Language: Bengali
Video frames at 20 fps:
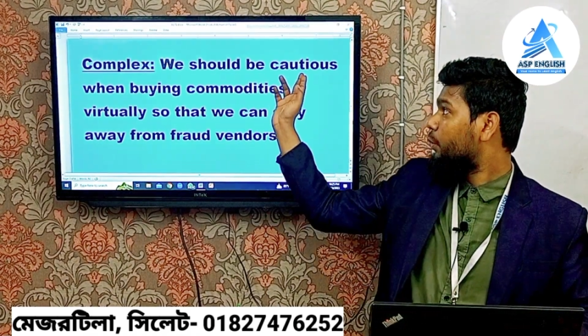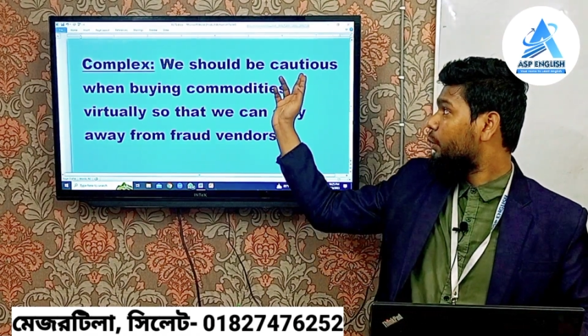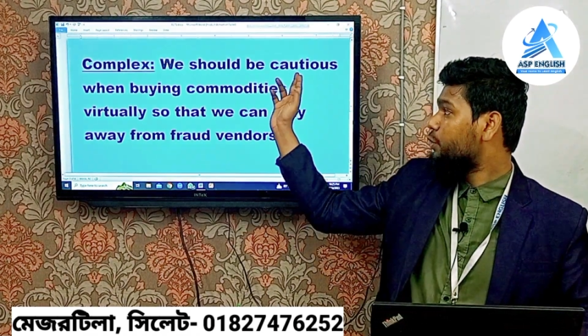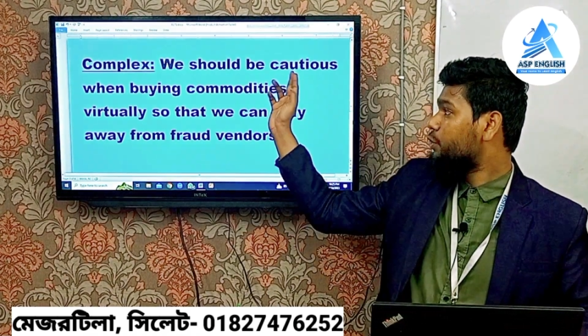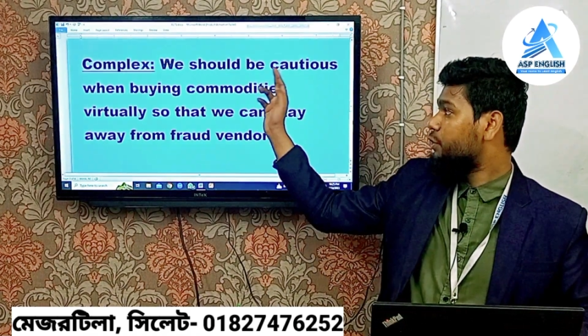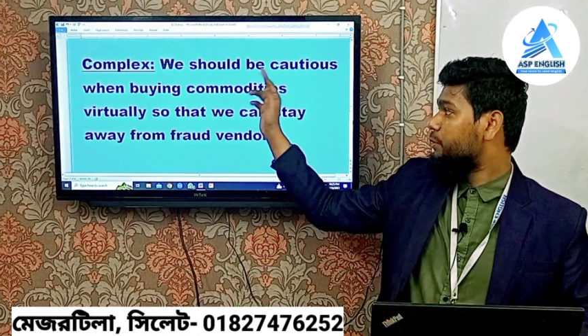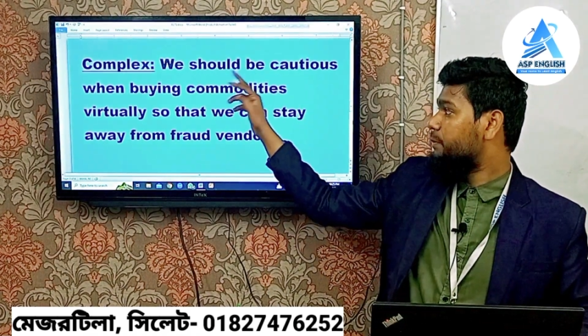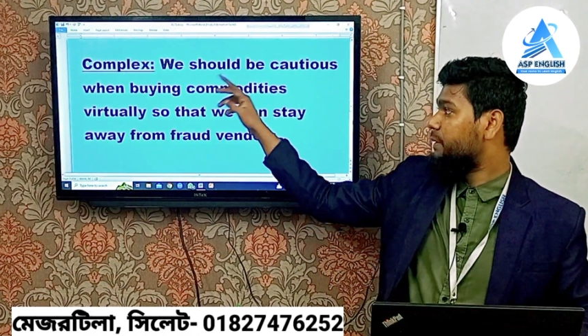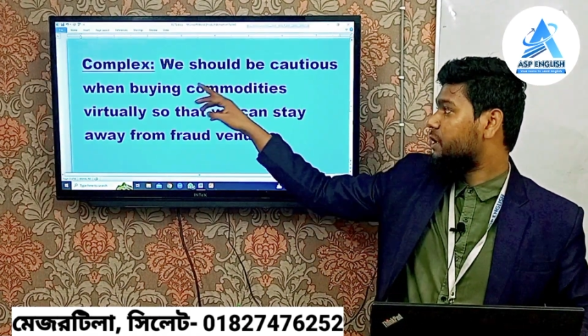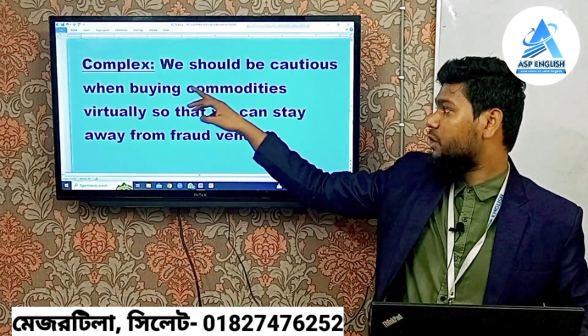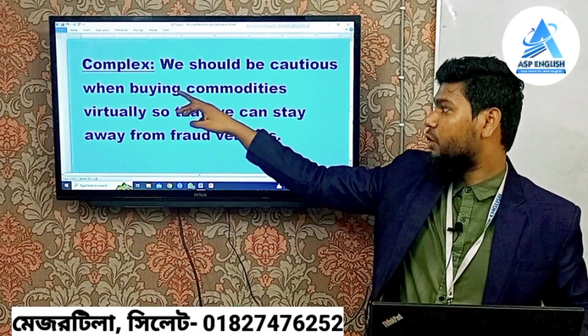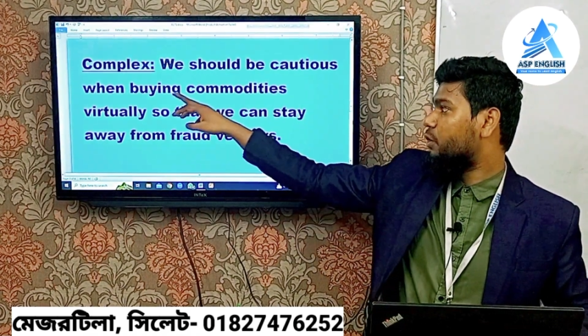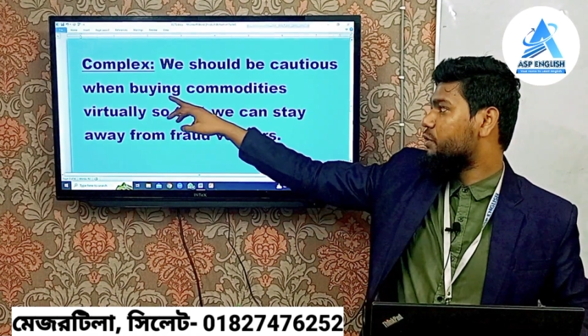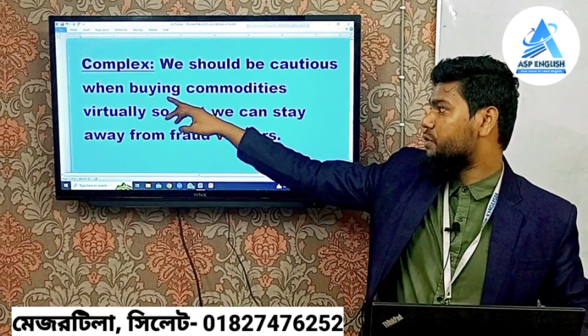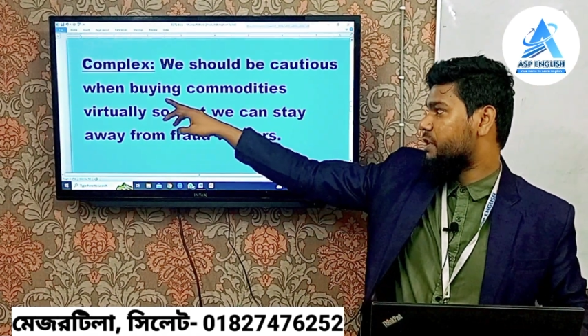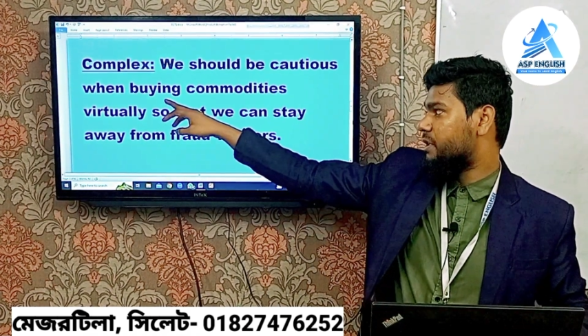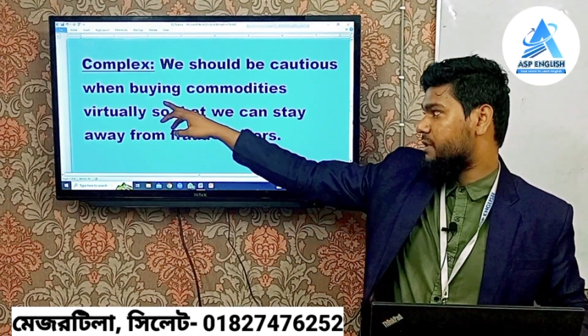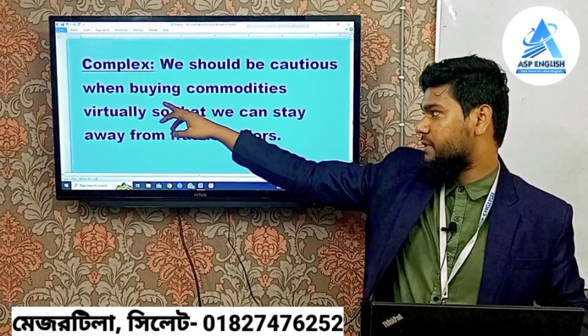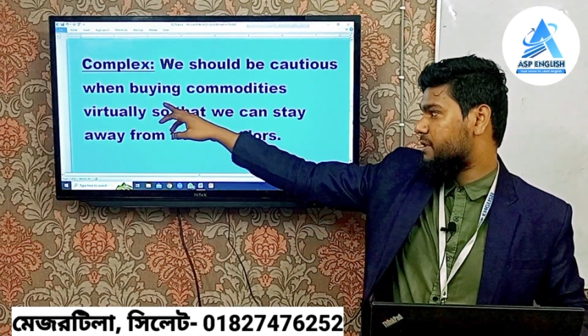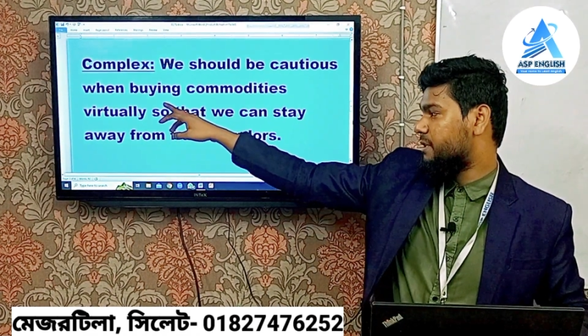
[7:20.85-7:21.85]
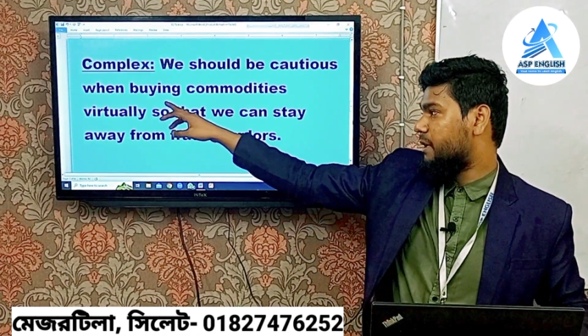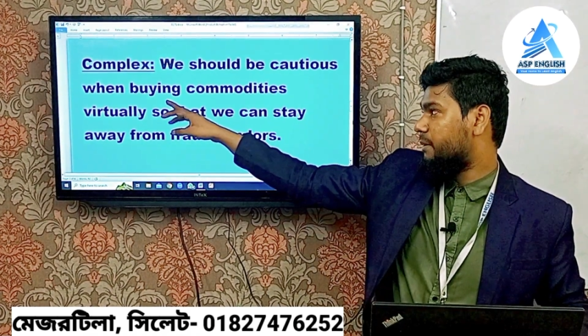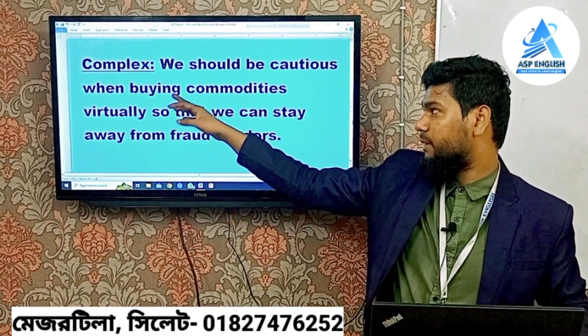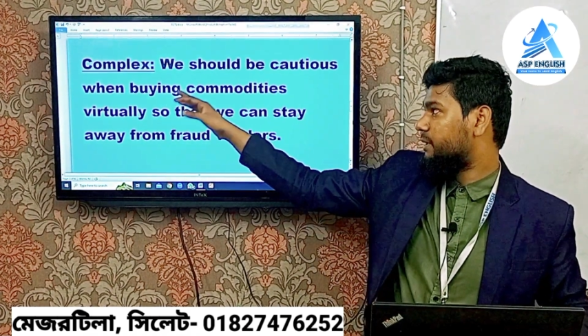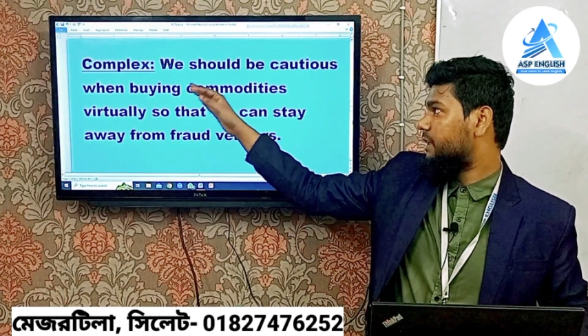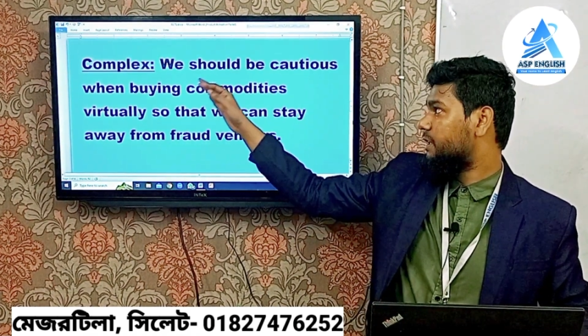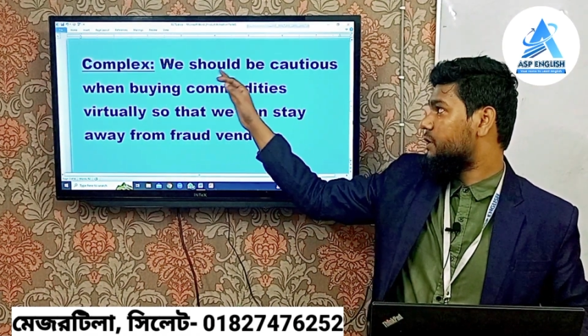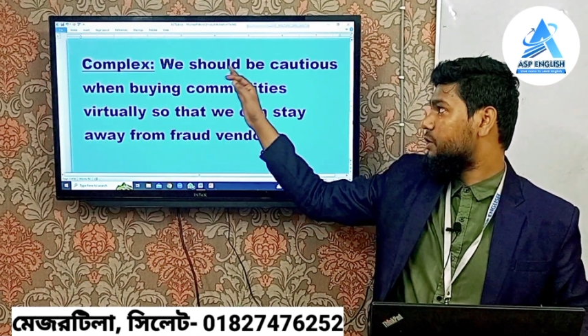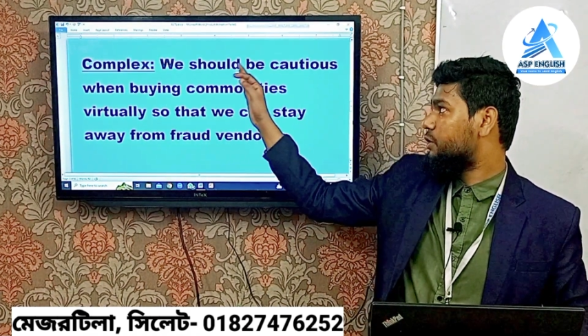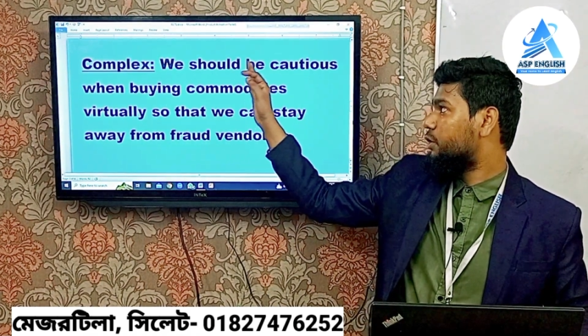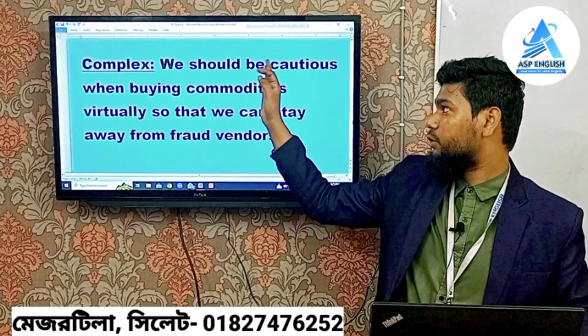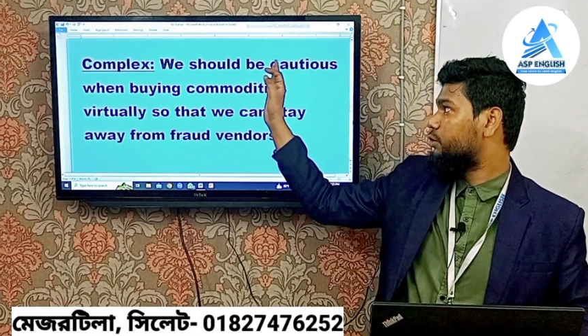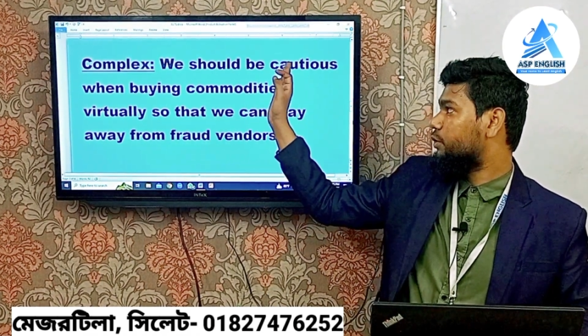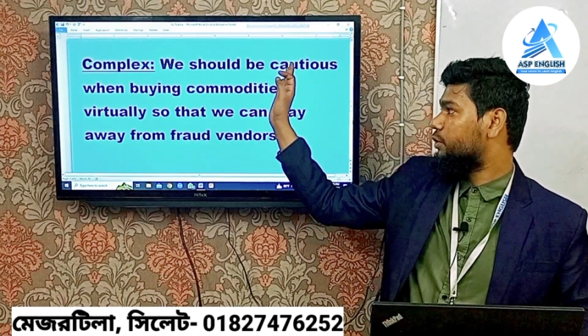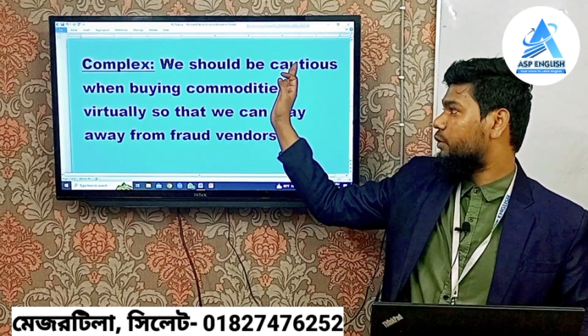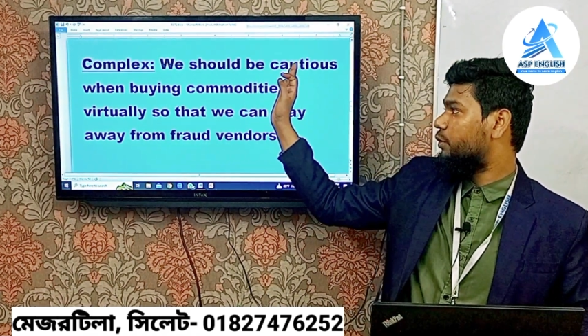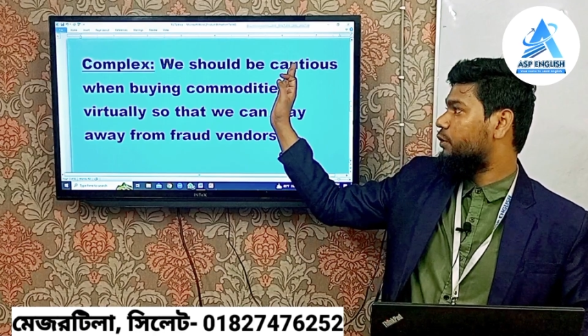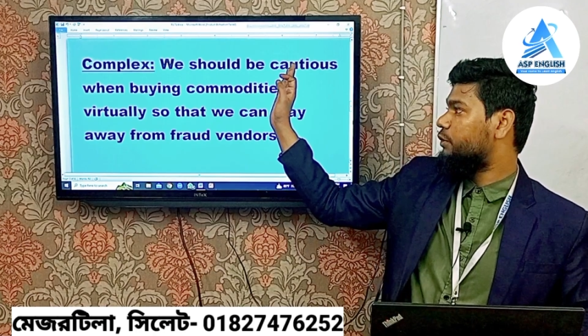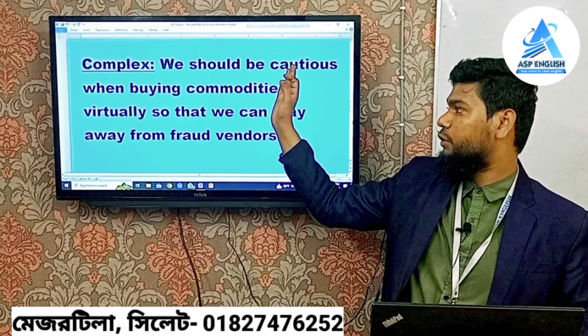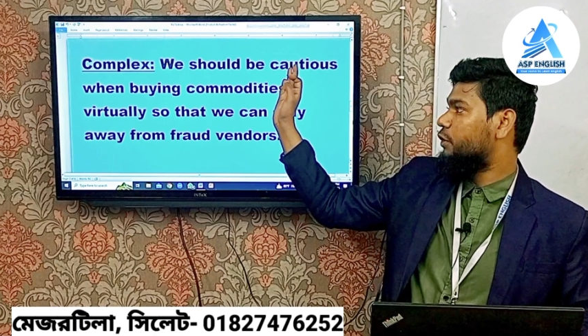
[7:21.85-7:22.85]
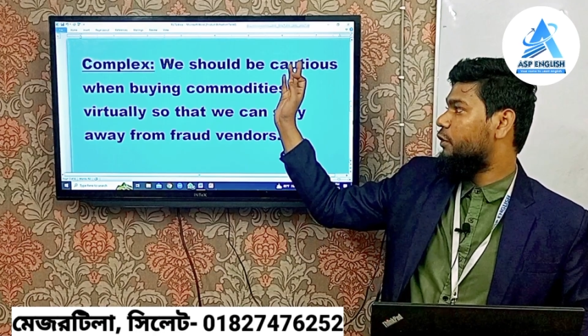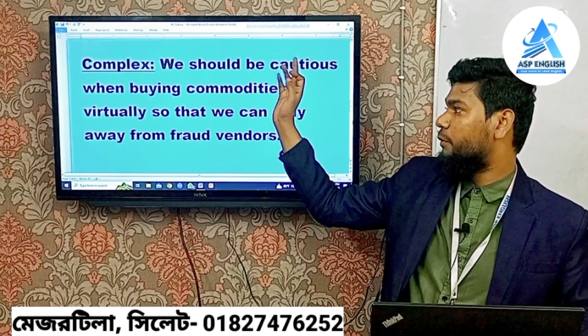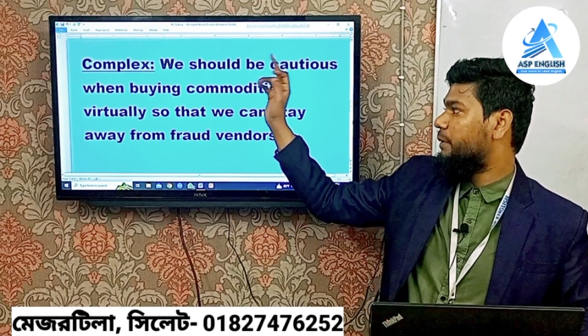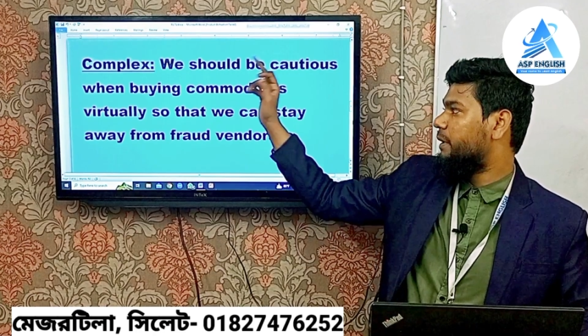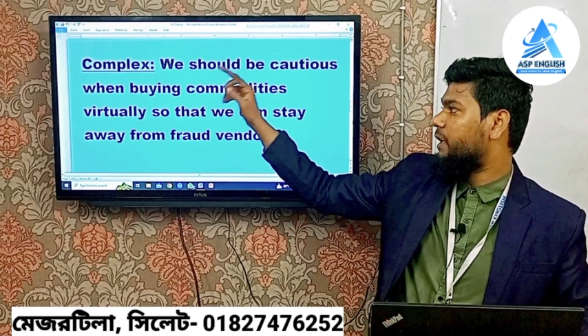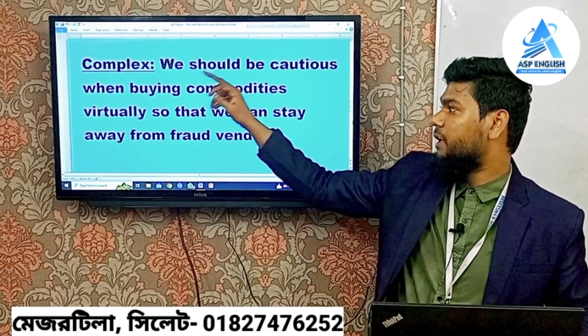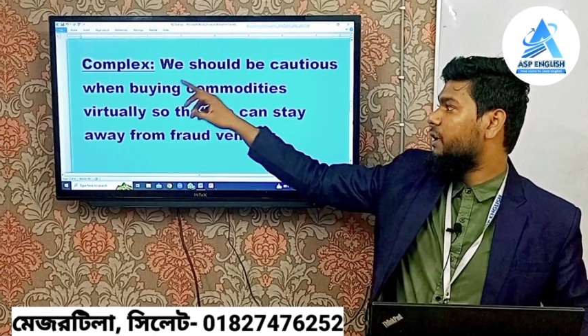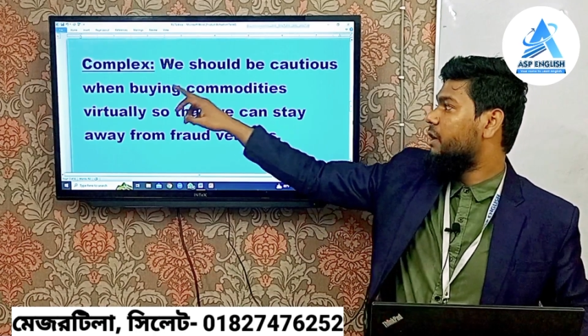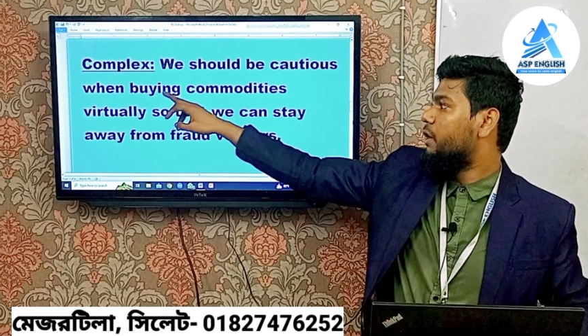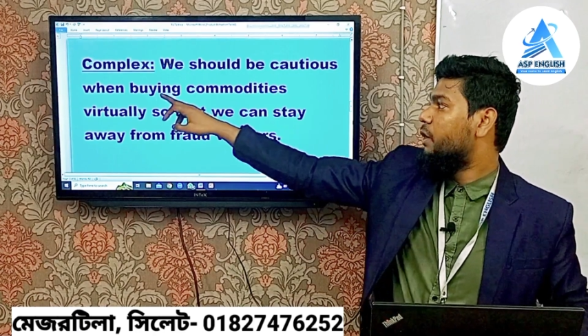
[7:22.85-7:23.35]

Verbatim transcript: উই শুড বি কৌশাস আমাদের সতর্ক হতে হবে